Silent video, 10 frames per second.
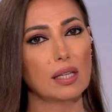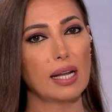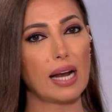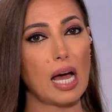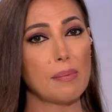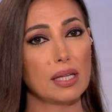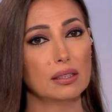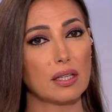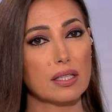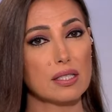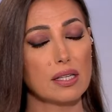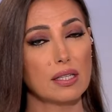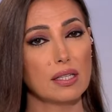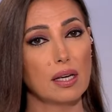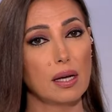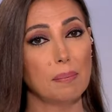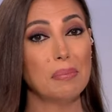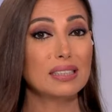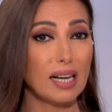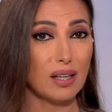العام الدراسي
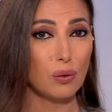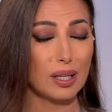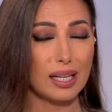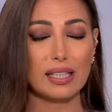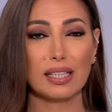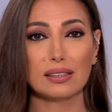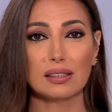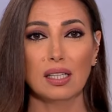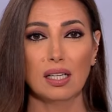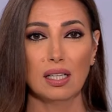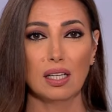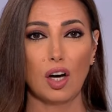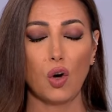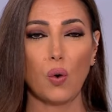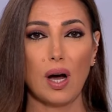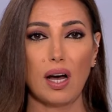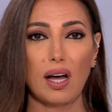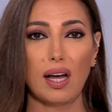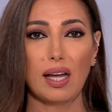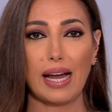بدأ ولكن
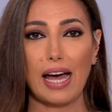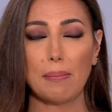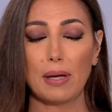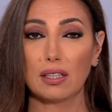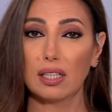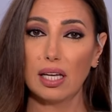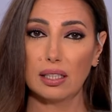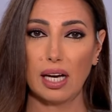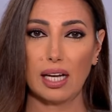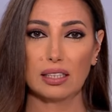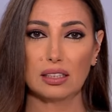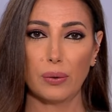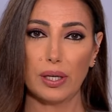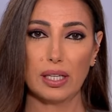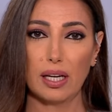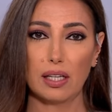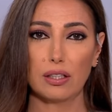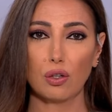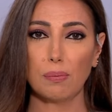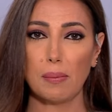هو العام الثاني على التوالي
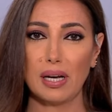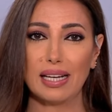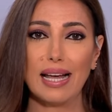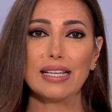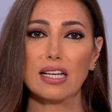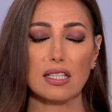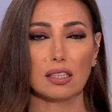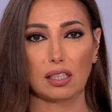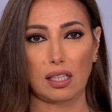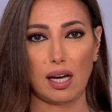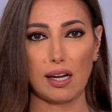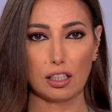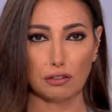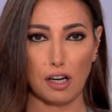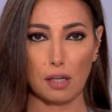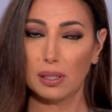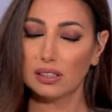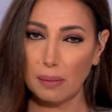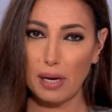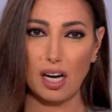الذي ربما لا يستطيع الأطفال
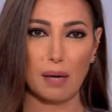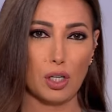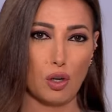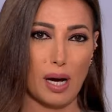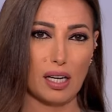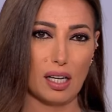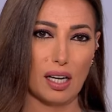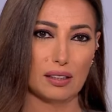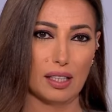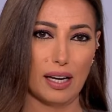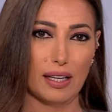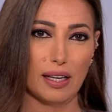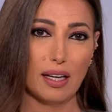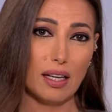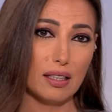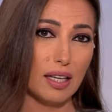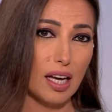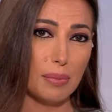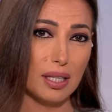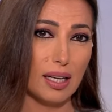من تبقى منهم على قيد الحياة
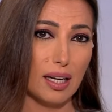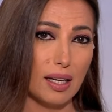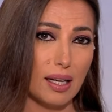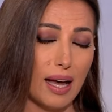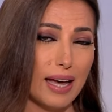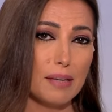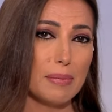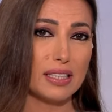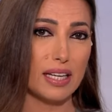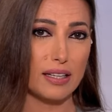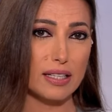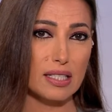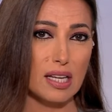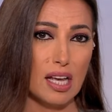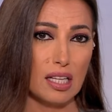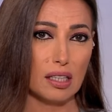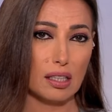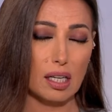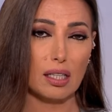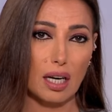الذهاب إلى أي مدارس
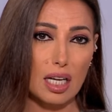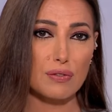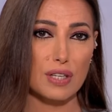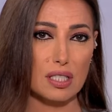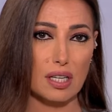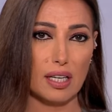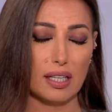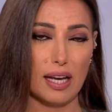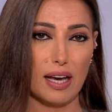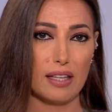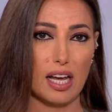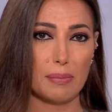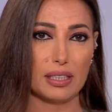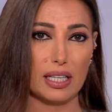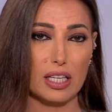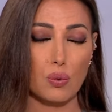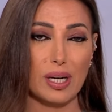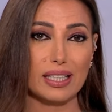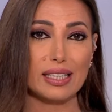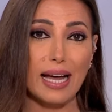نظرا لقصف إسرائيل لهذه المدارس
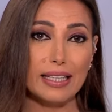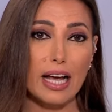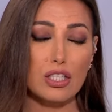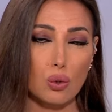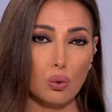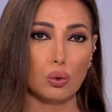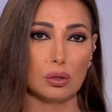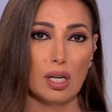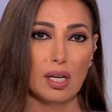ولكن هل يحصلون